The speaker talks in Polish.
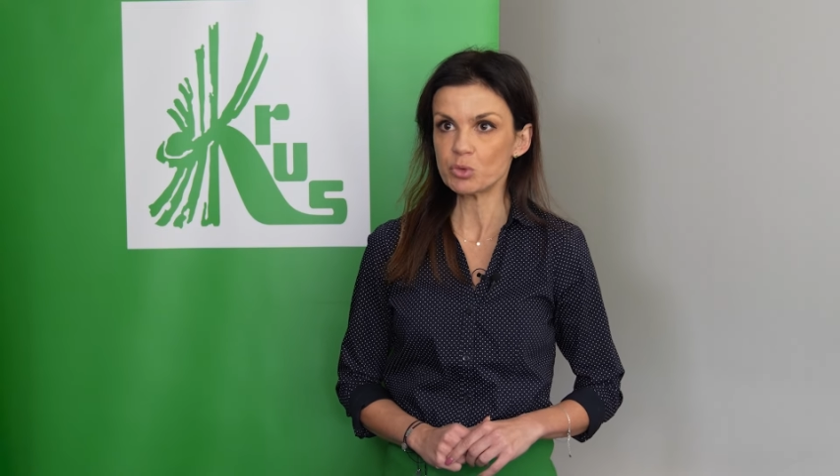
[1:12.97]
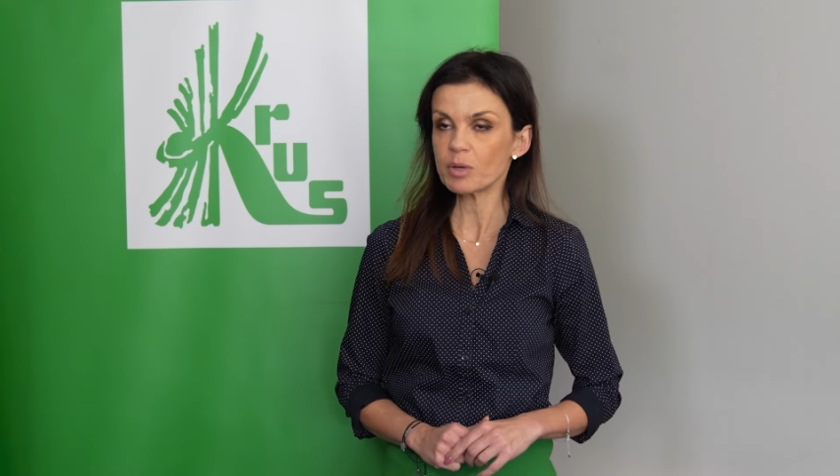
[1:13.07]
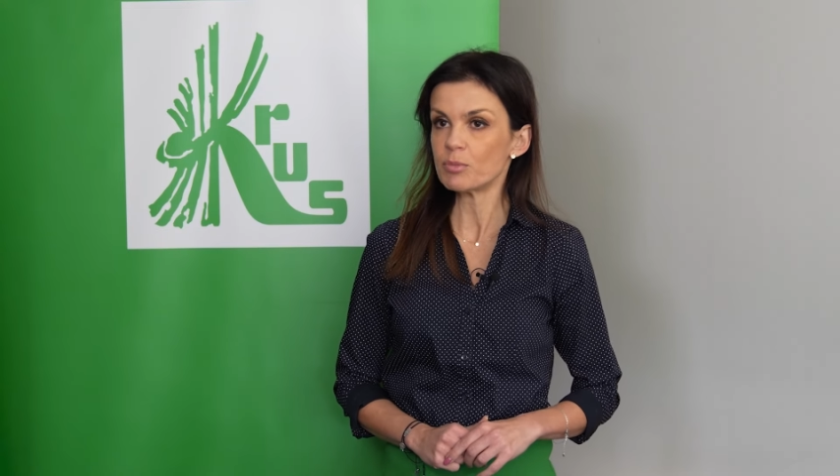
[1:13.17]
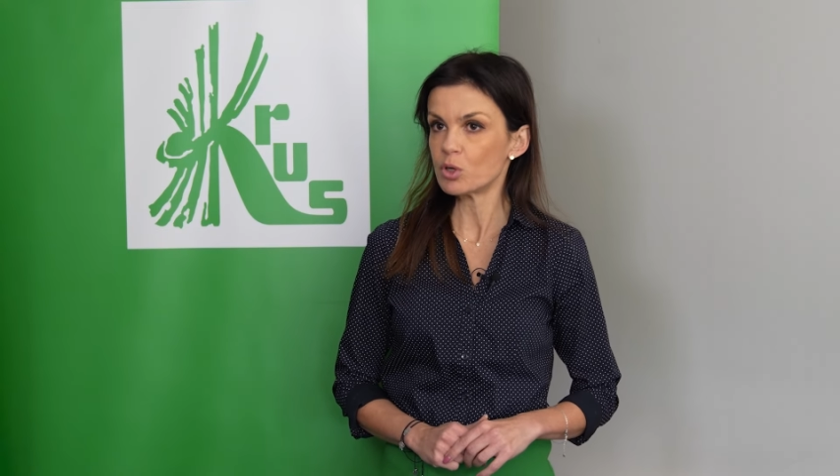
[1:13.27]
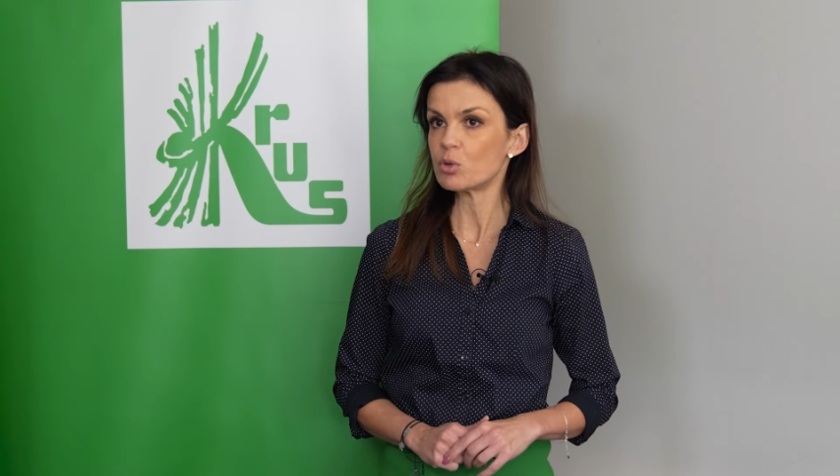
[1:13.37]

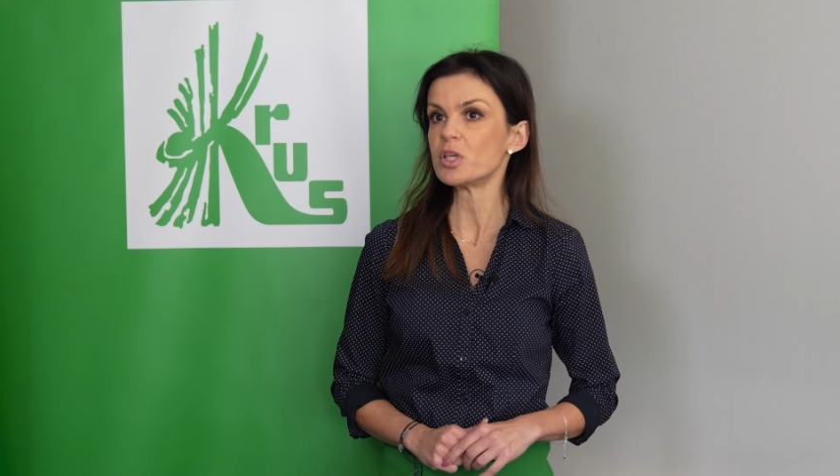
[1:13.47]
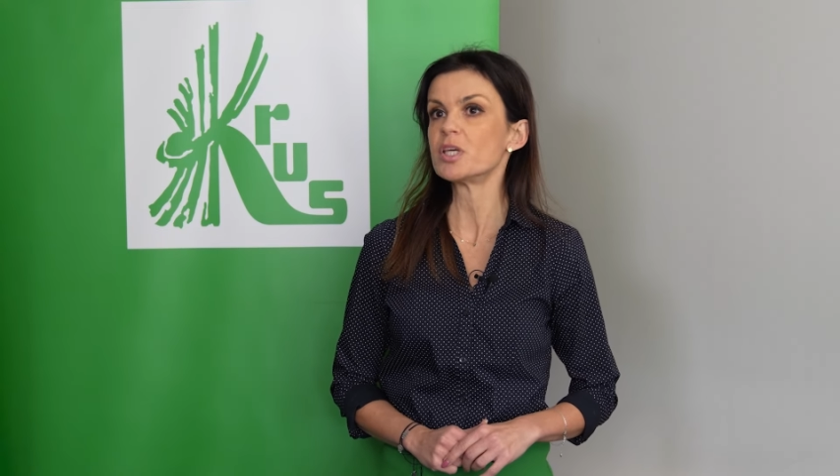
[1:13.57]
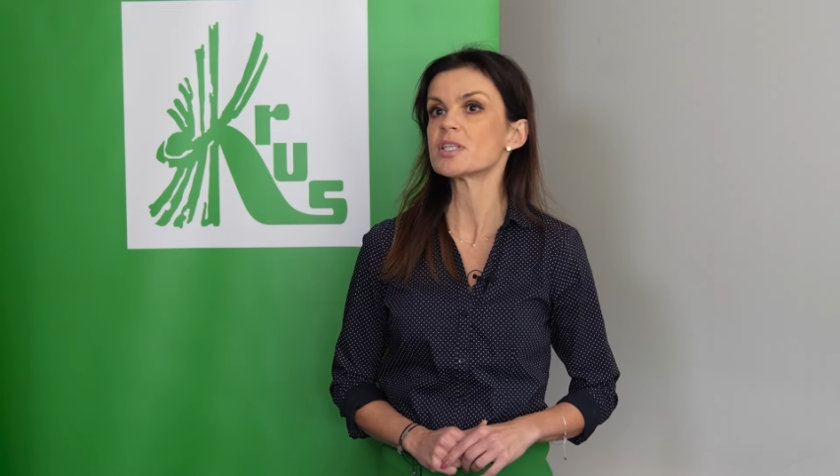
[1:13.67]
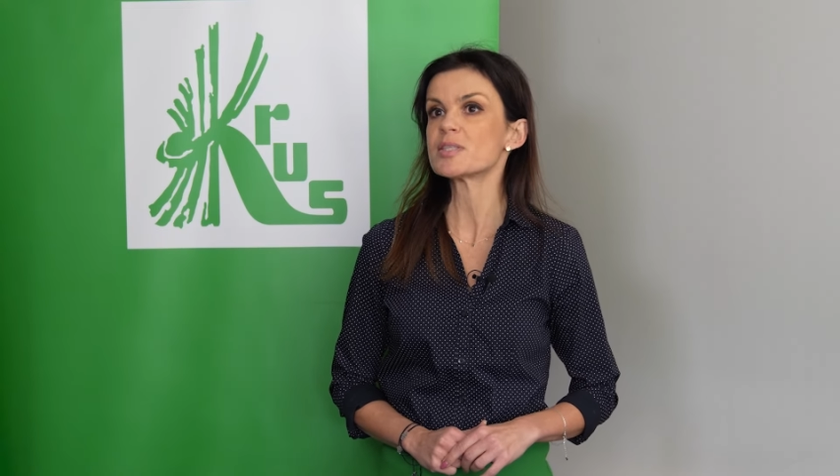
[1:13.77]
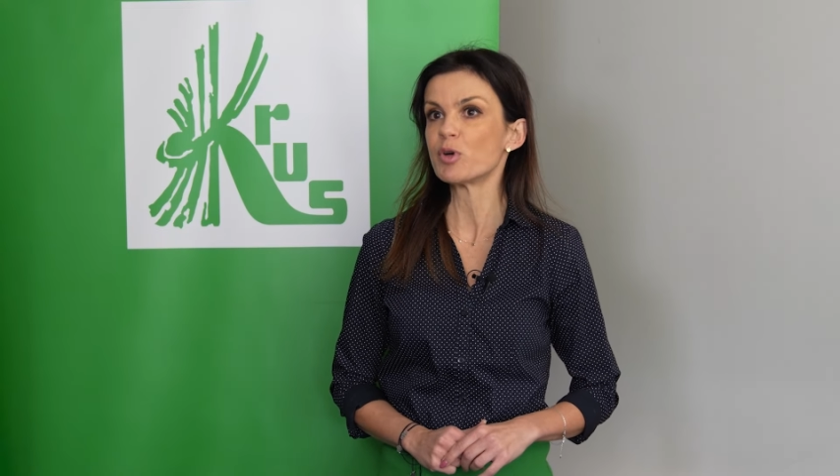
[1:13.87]
które mogą
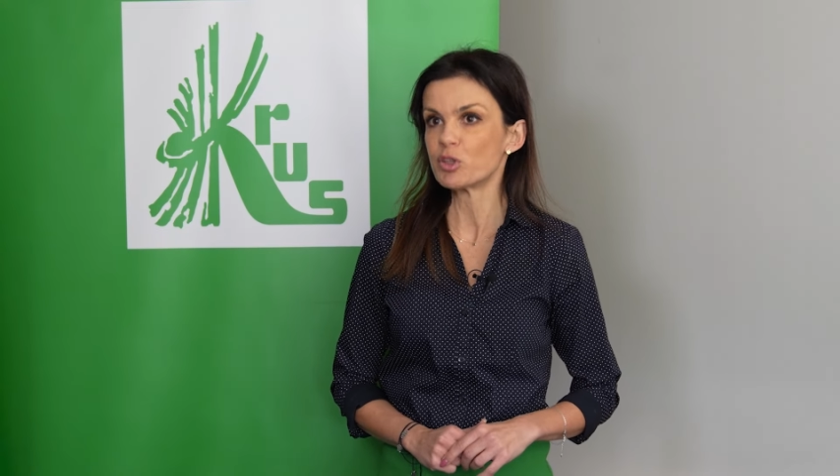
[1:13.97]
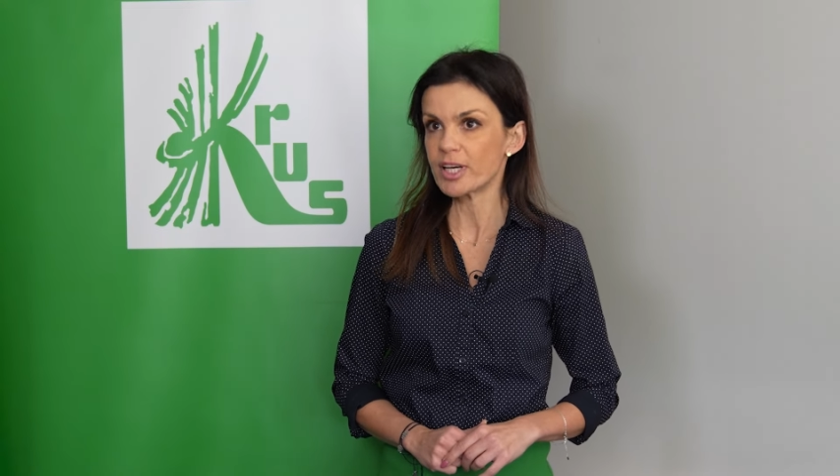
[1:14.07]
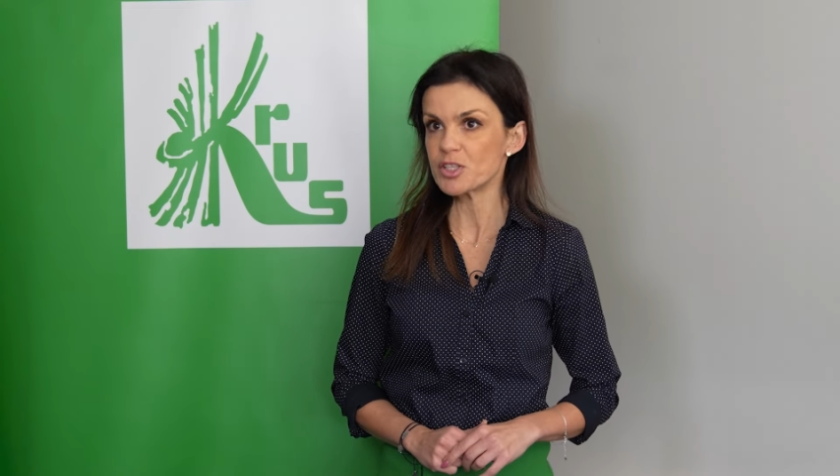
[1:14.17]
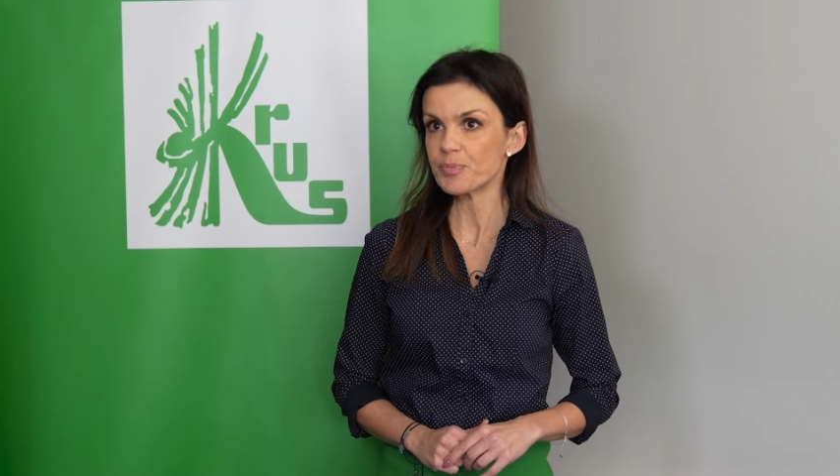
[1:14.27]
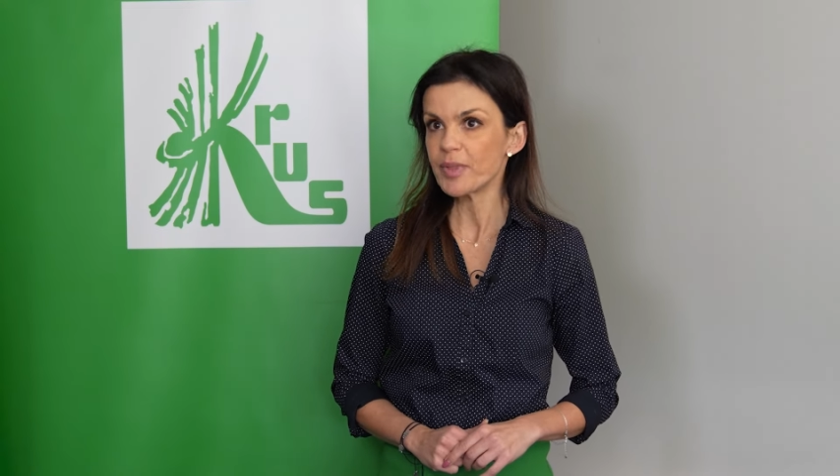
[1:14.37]
ich spotkać.